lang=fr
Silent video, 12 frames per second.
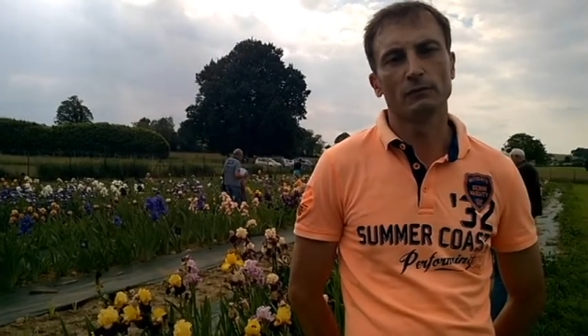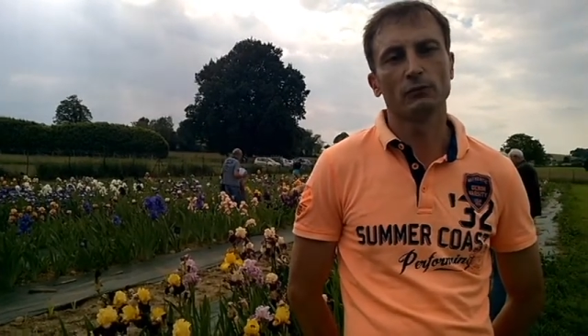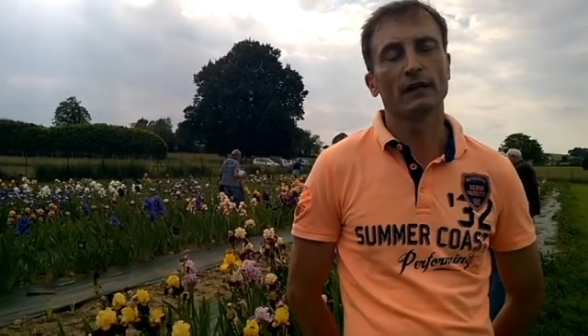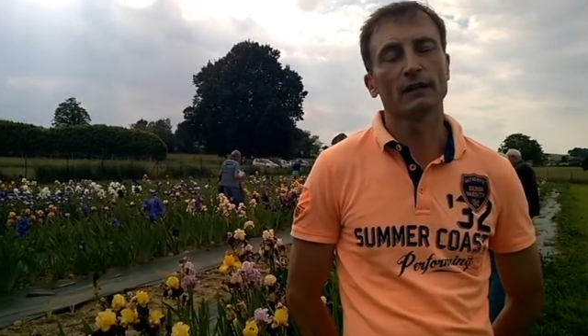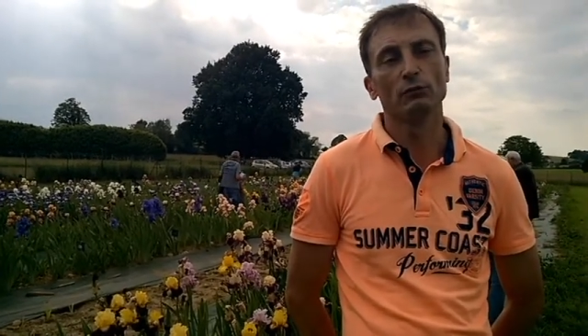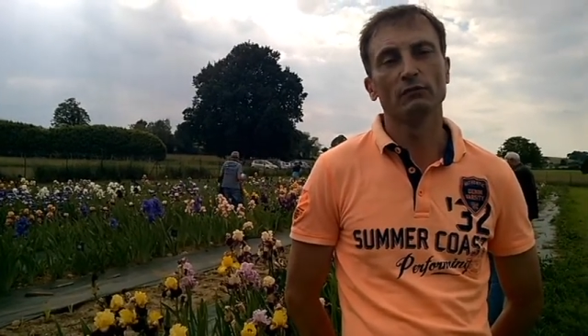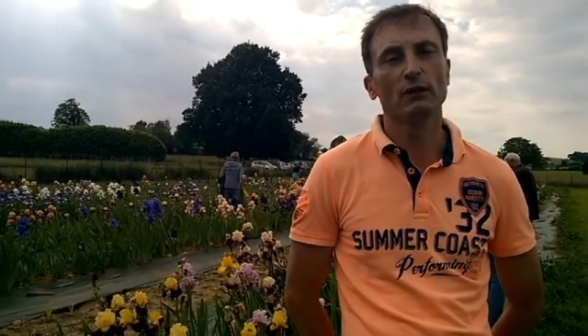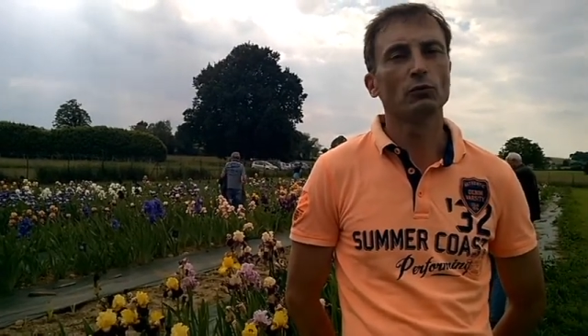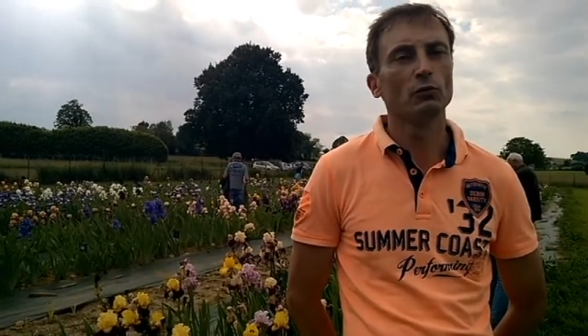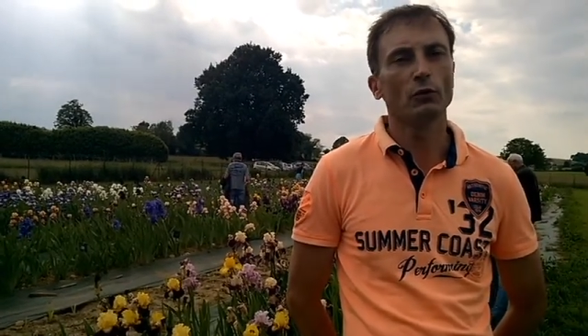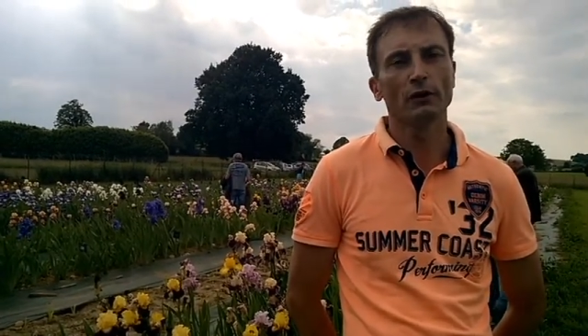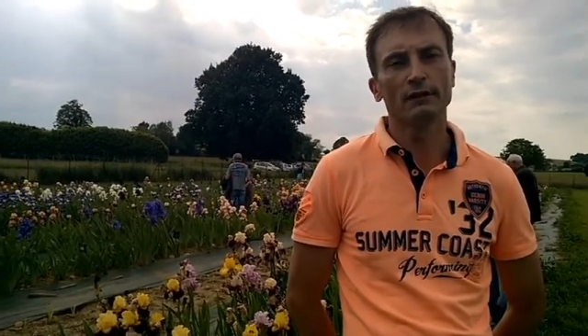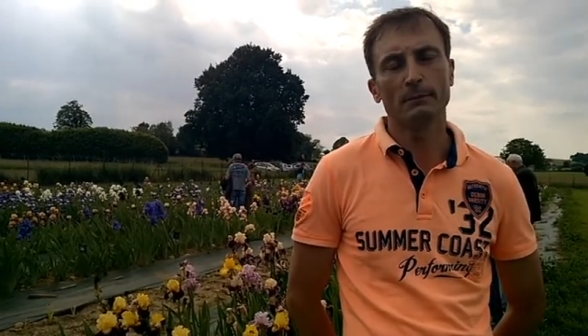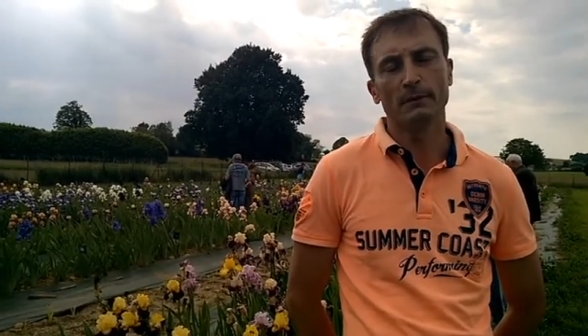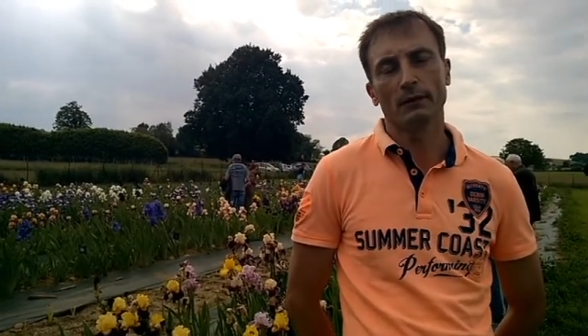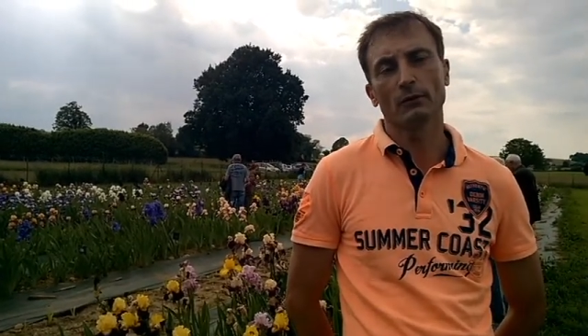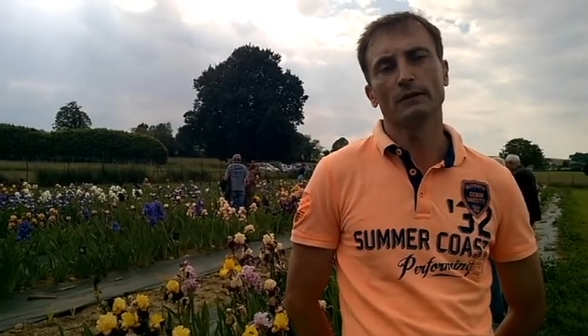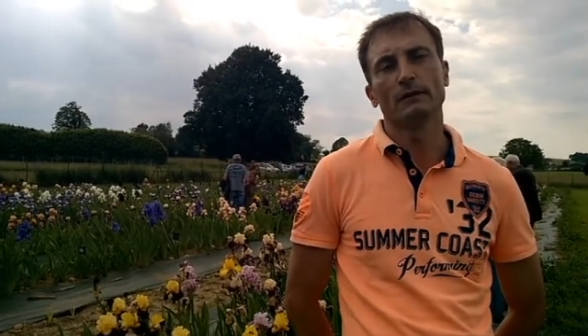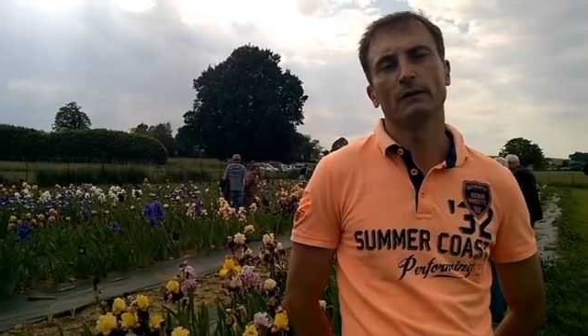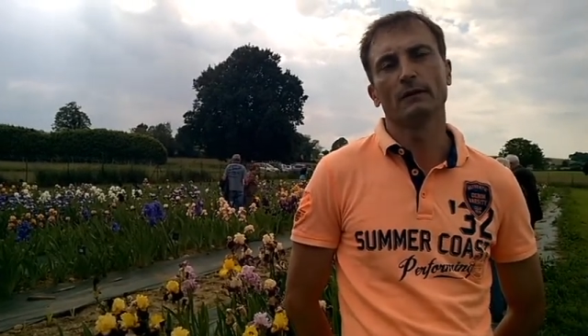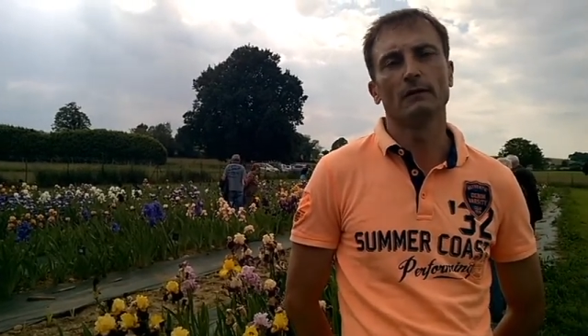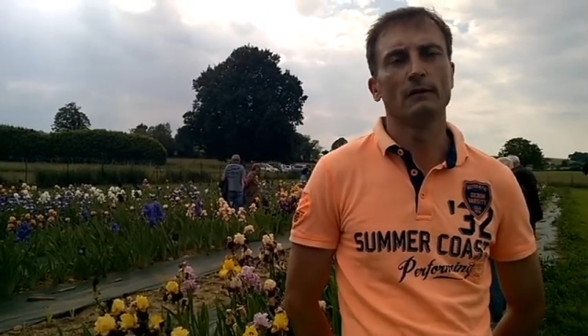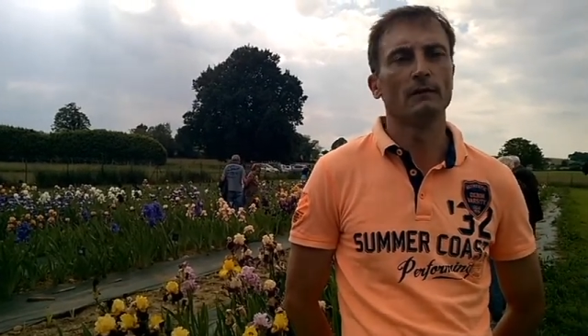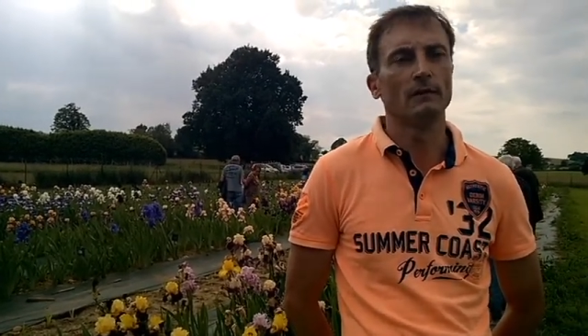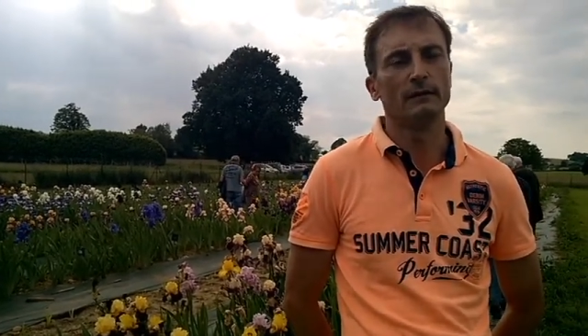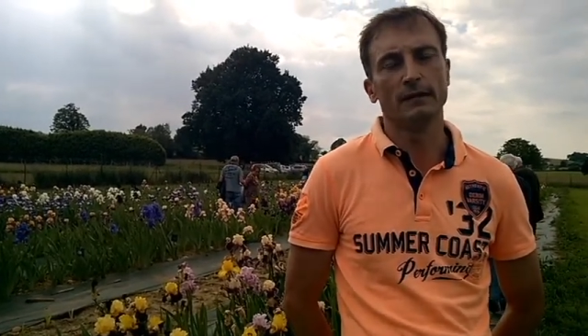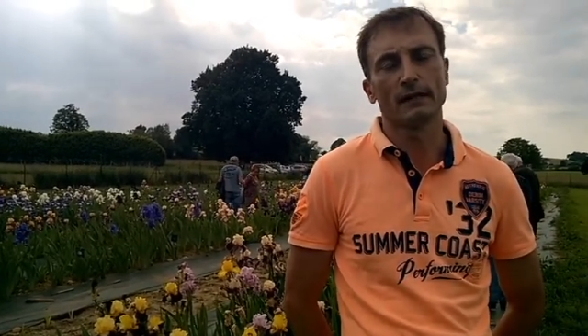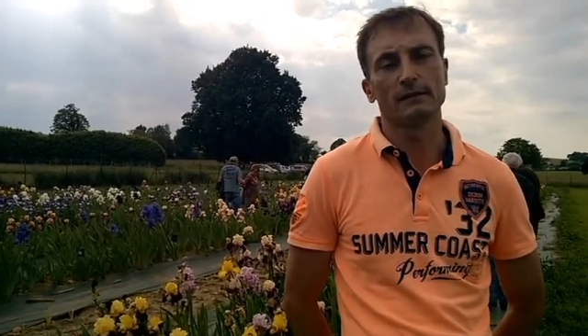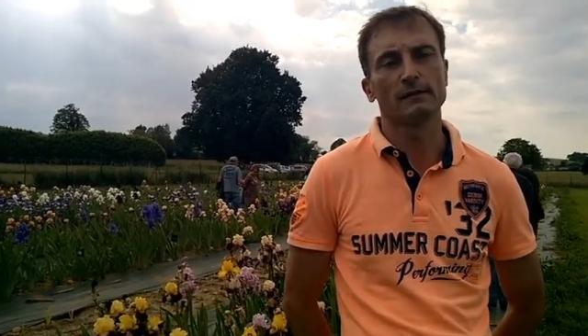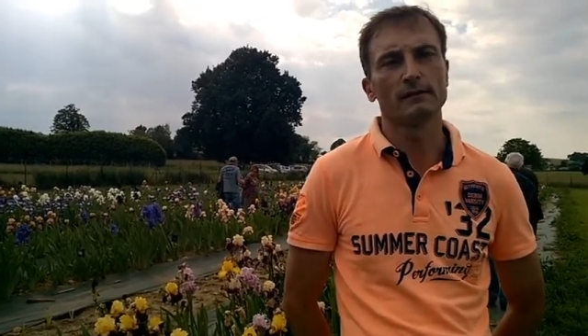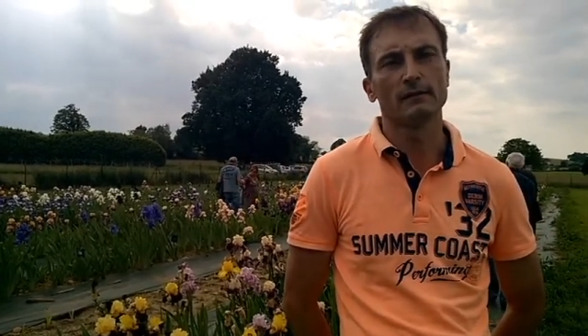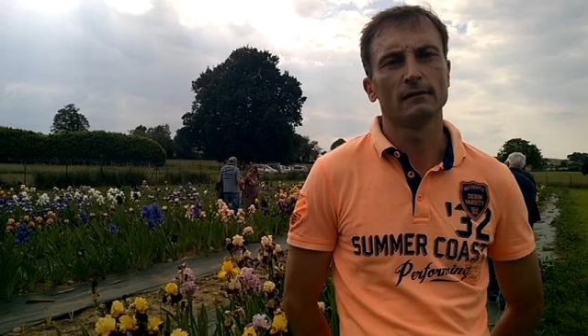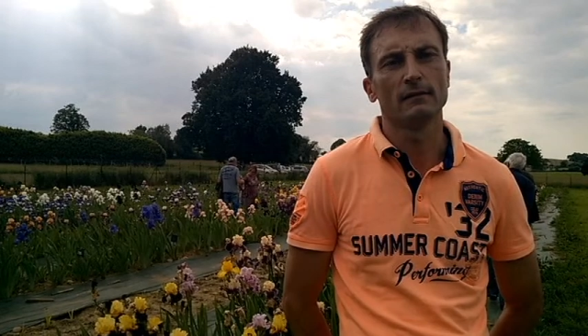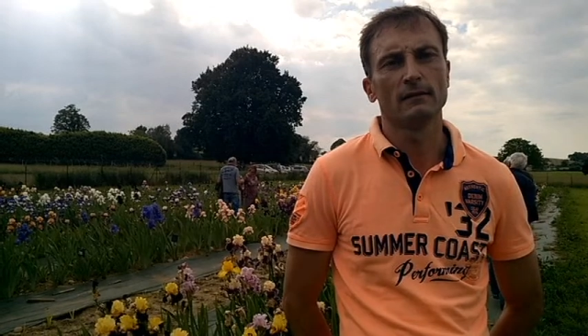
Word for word: de créer de nouvelles couleurs et d'améliorer l'iris